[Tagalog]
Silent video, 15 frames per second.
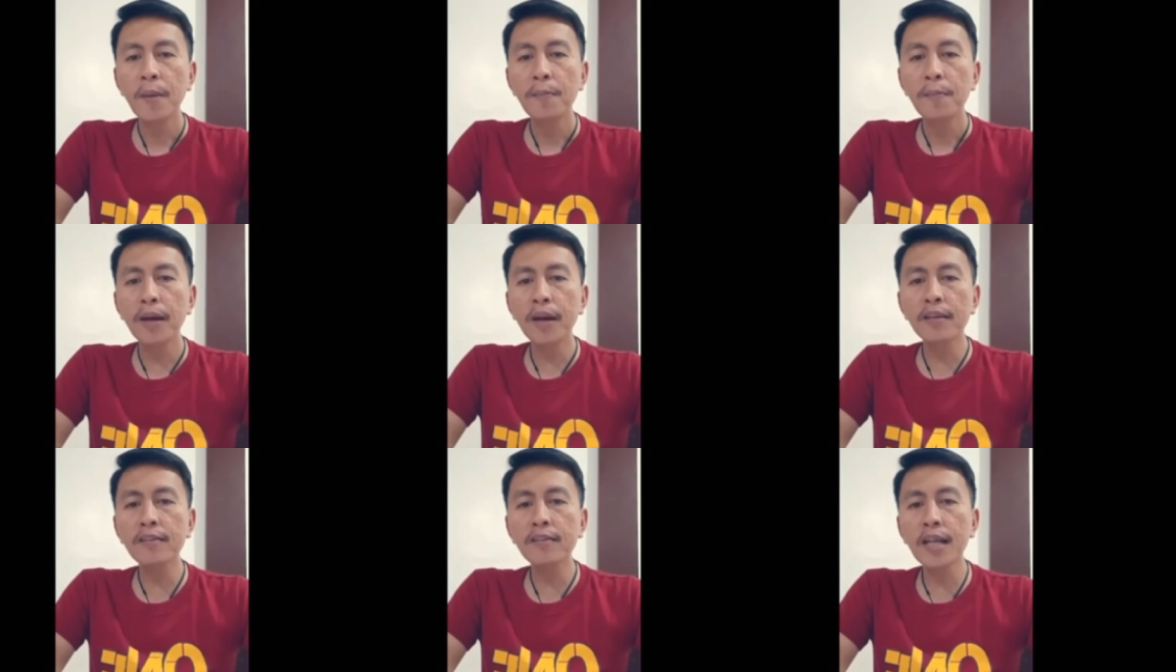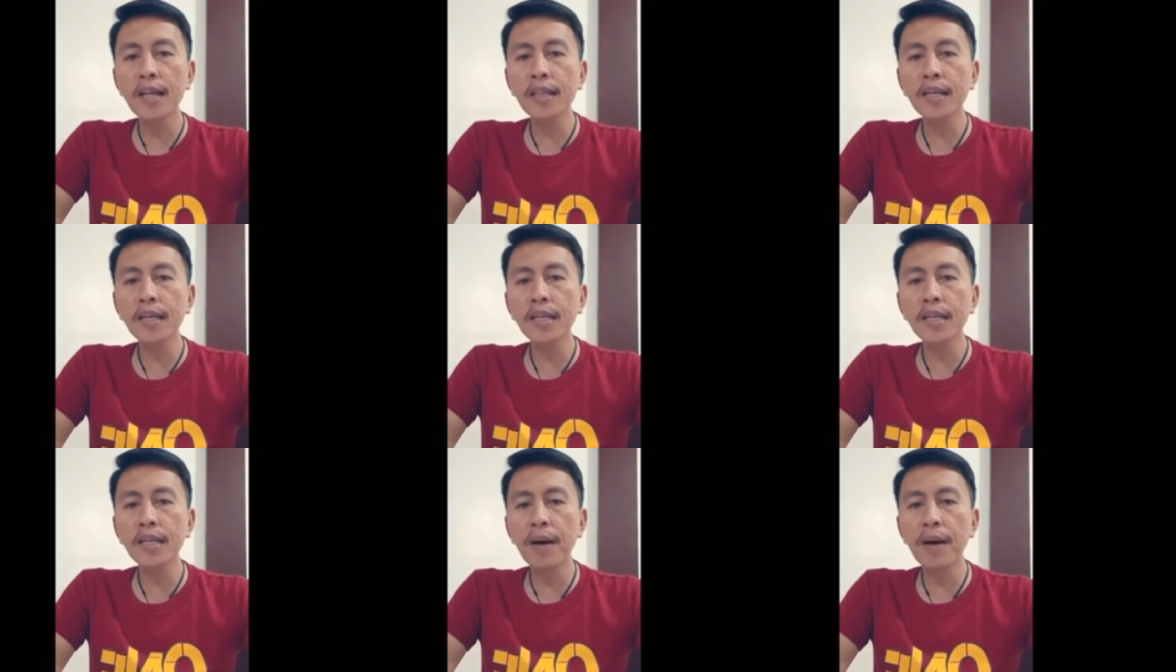para sa
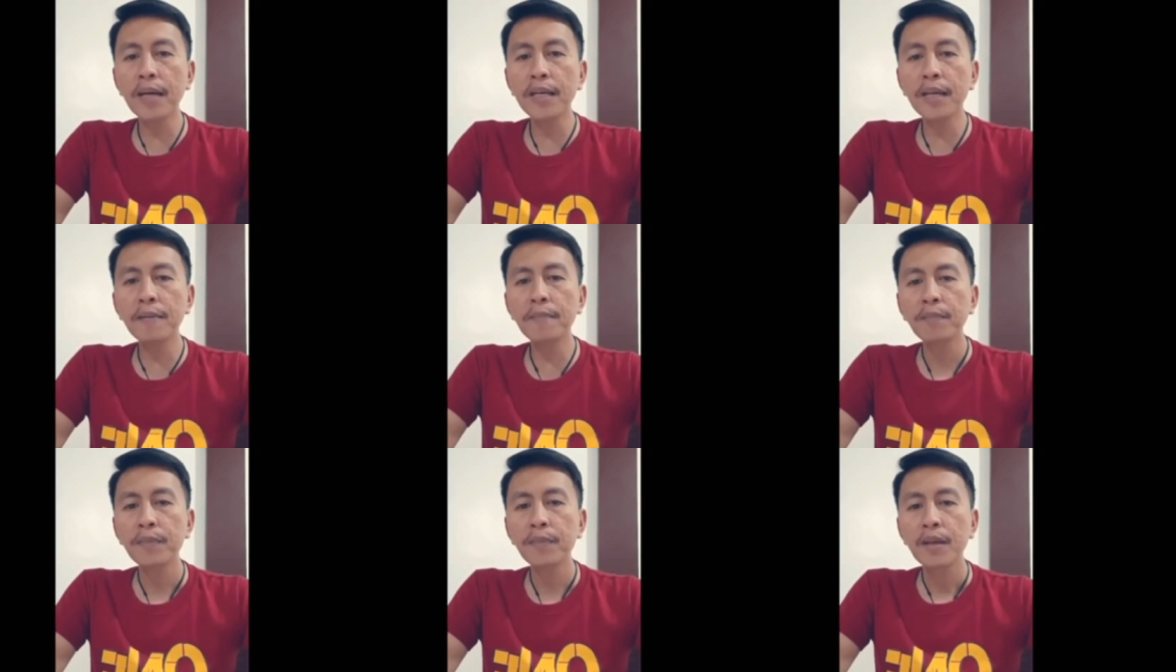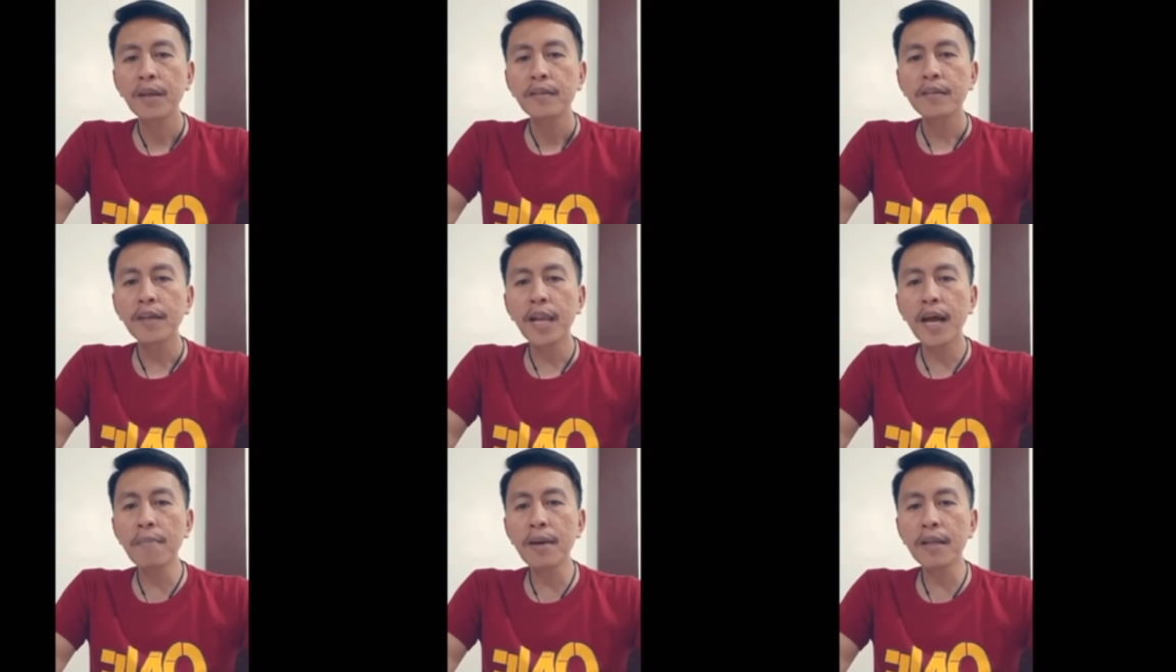ating inang bayan.
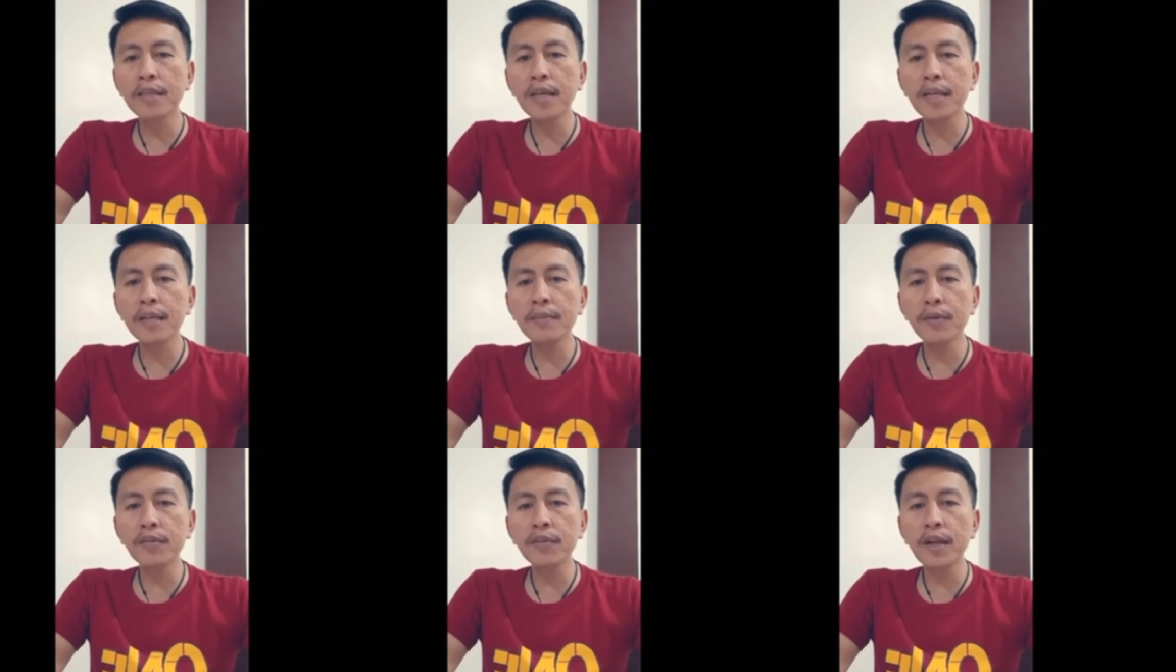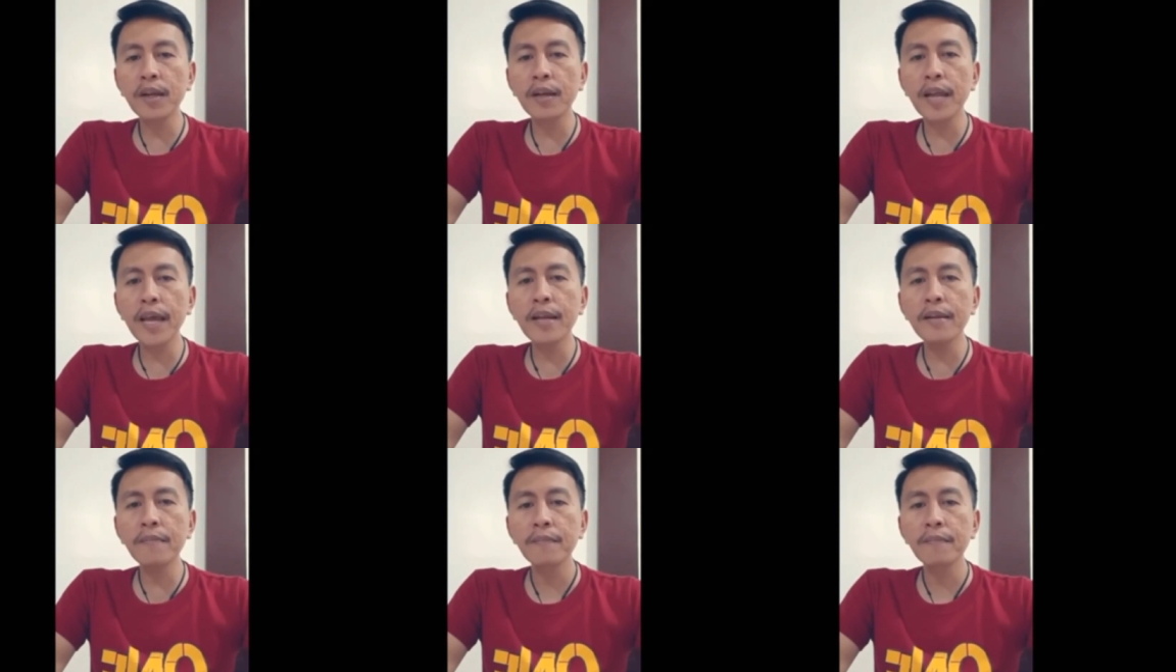Salamat kanimo Sir
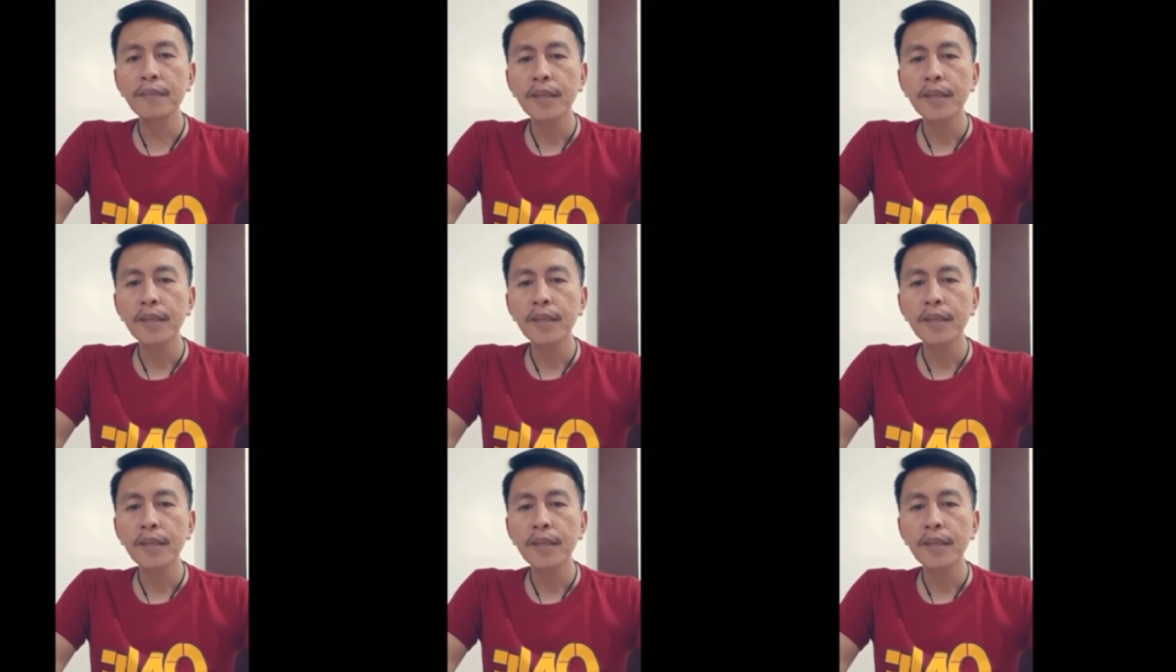Glenn